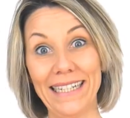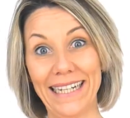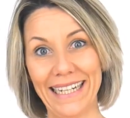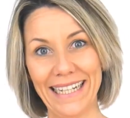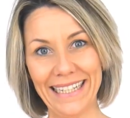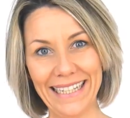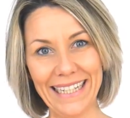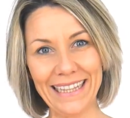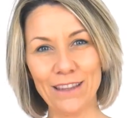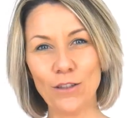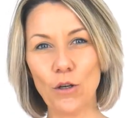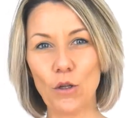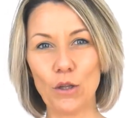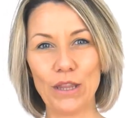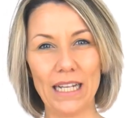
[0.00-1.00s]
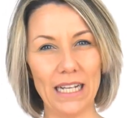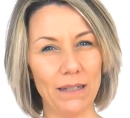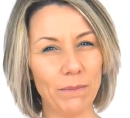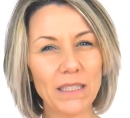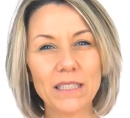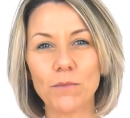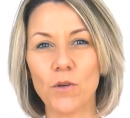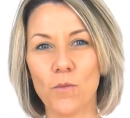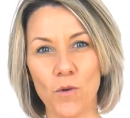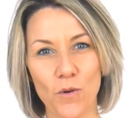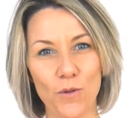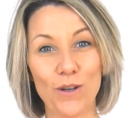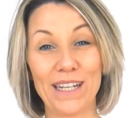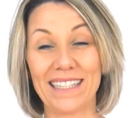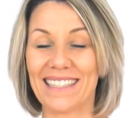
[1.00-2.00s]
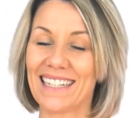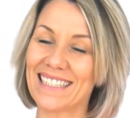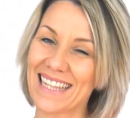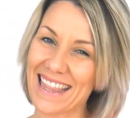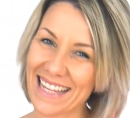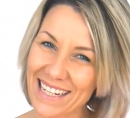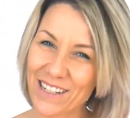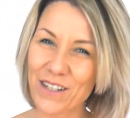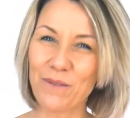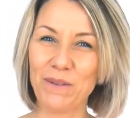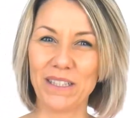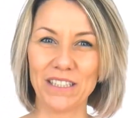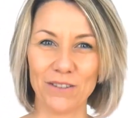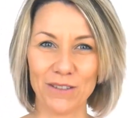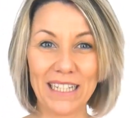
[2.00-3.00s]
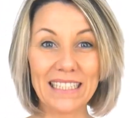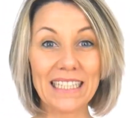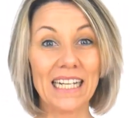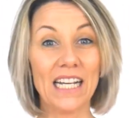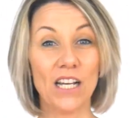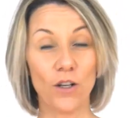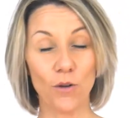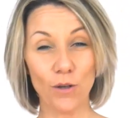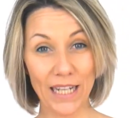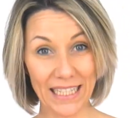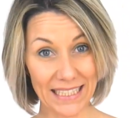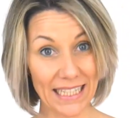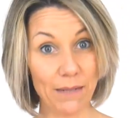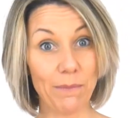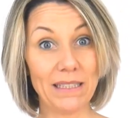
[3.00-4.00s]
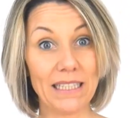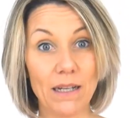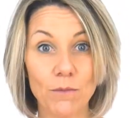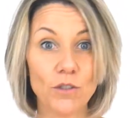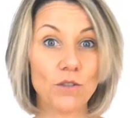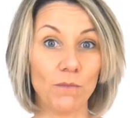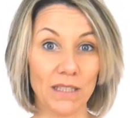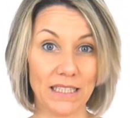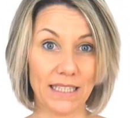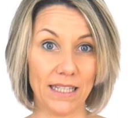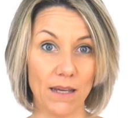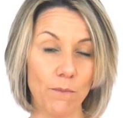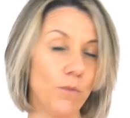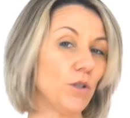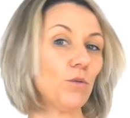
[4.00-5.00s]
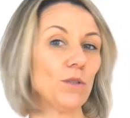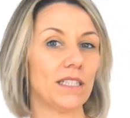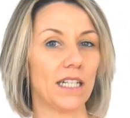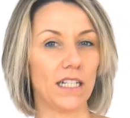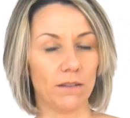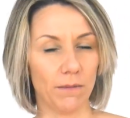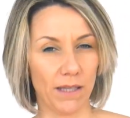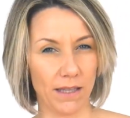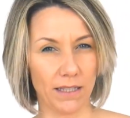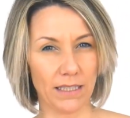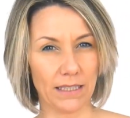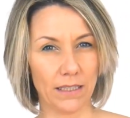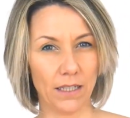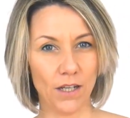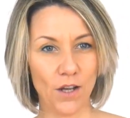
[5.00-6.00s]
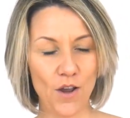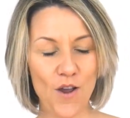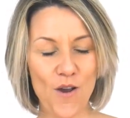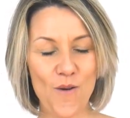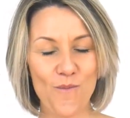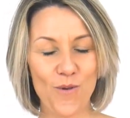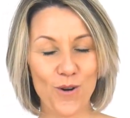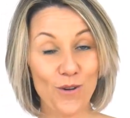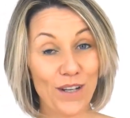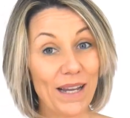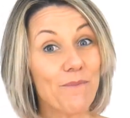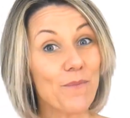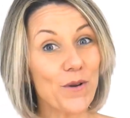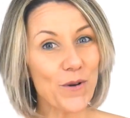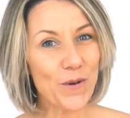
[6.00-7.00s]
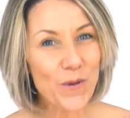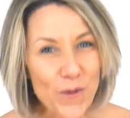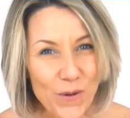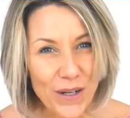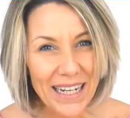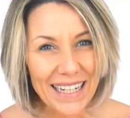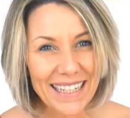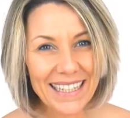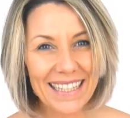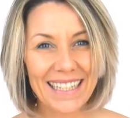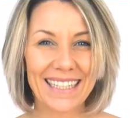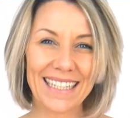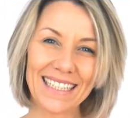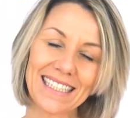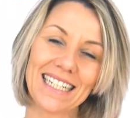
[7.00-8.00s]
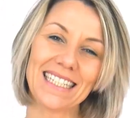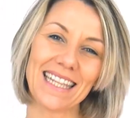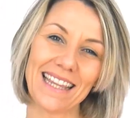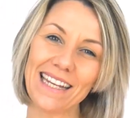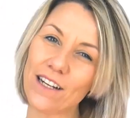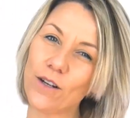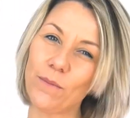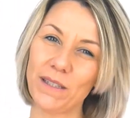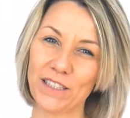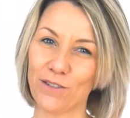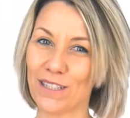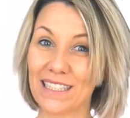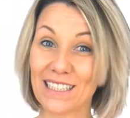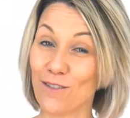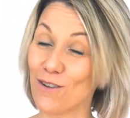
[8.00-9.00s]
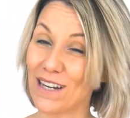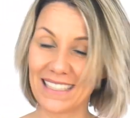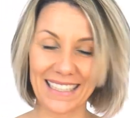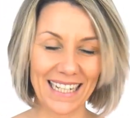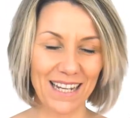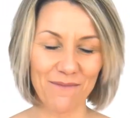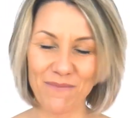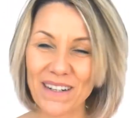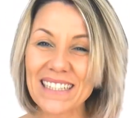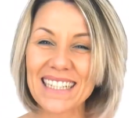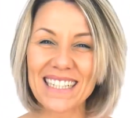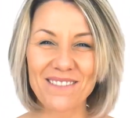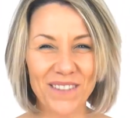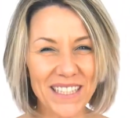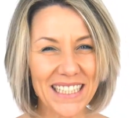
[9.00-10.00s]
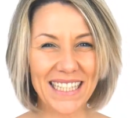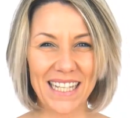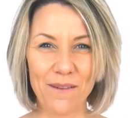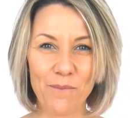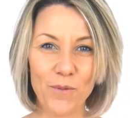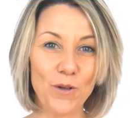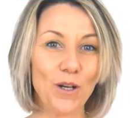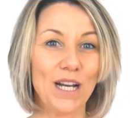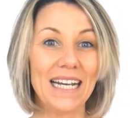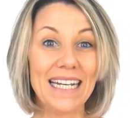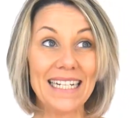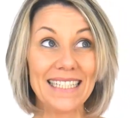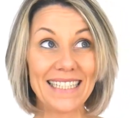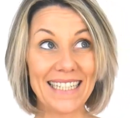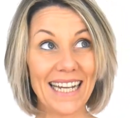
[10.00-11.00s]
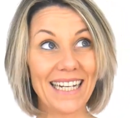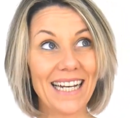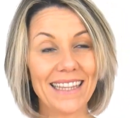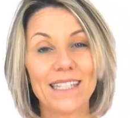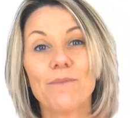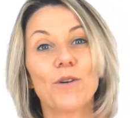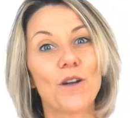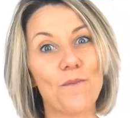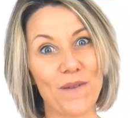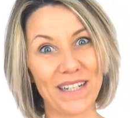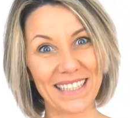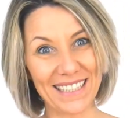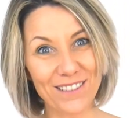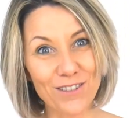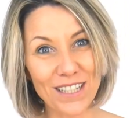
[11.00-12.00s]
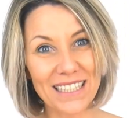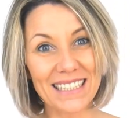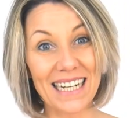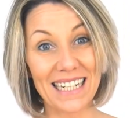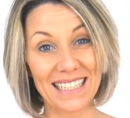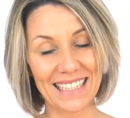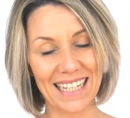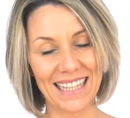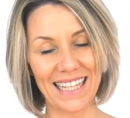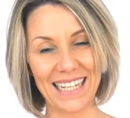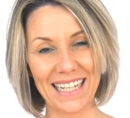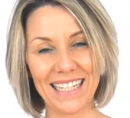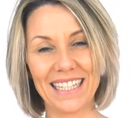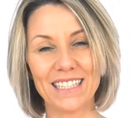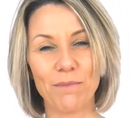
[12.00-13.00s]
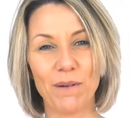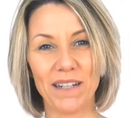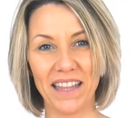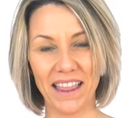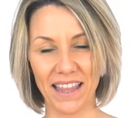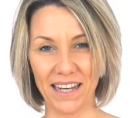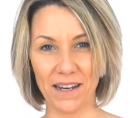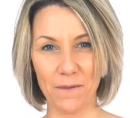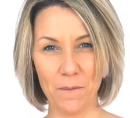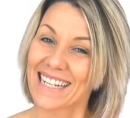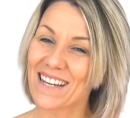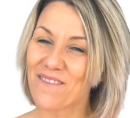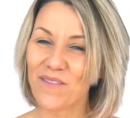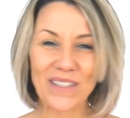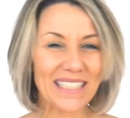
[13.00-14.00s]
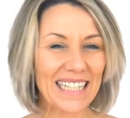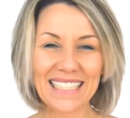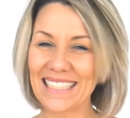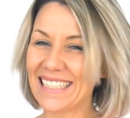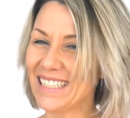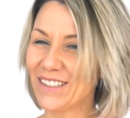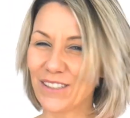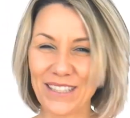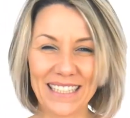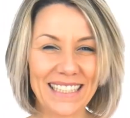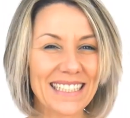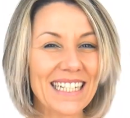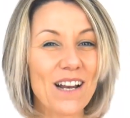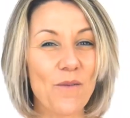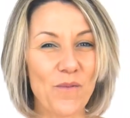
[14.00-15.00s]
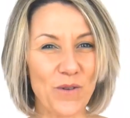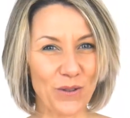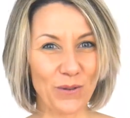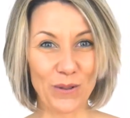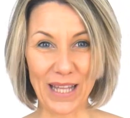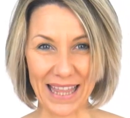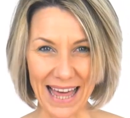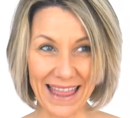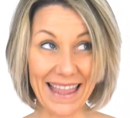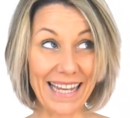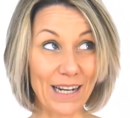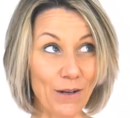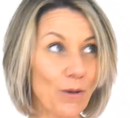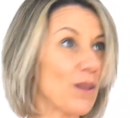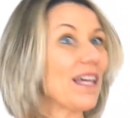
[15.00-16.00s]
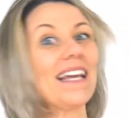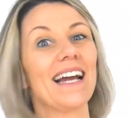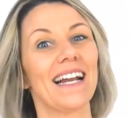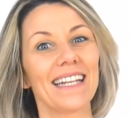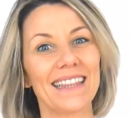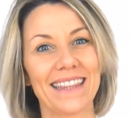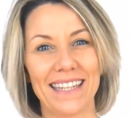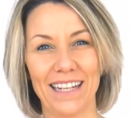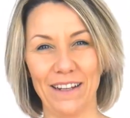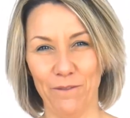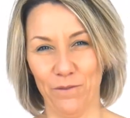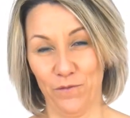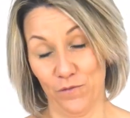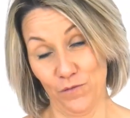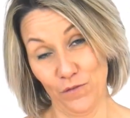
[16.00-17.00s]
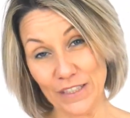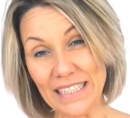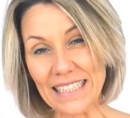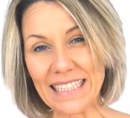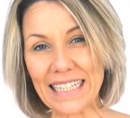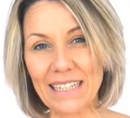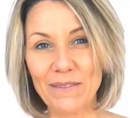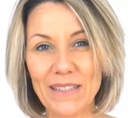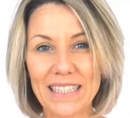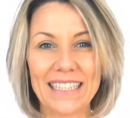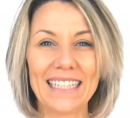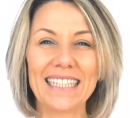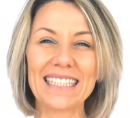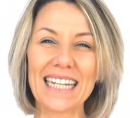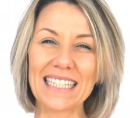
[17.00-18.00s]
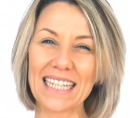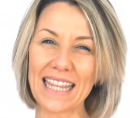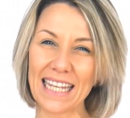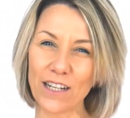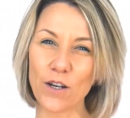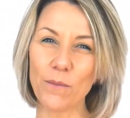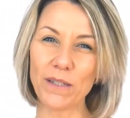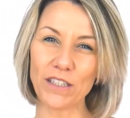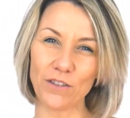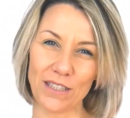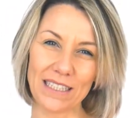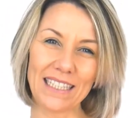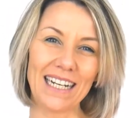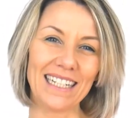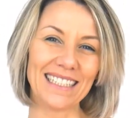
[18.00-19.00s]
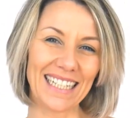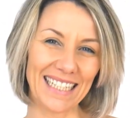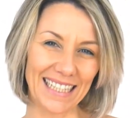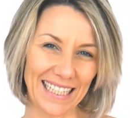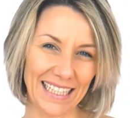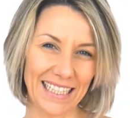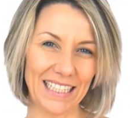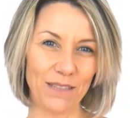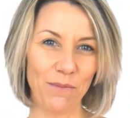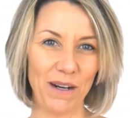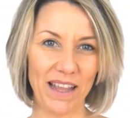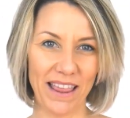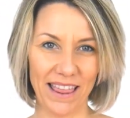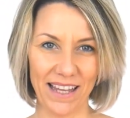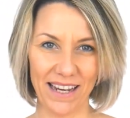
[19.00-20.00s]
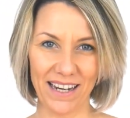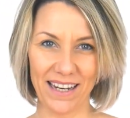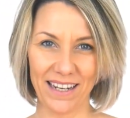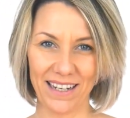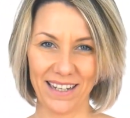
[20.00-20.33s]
y creyendo del mismo modo que esas cinco personas con las que pasamos más tiempo en nuestras vidas. Por lo que procura que esas cinco personas con las que pasas más tiempo sean el tipo de personas a las que te quieres parecer. ¿Qué pasa si no tienes la oportunidad de rodearte físicamente de esas cinco personas a las que te quieres parecer.